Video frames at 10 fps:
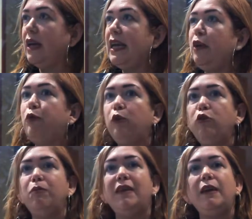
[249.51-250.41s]
Y fue
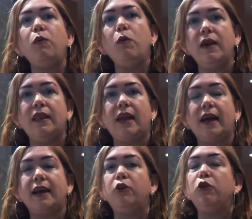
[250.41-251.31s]
cuando me di cuenta
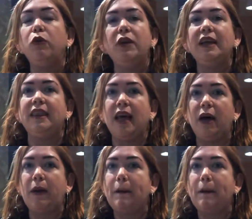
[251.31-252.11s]
que yo conectaba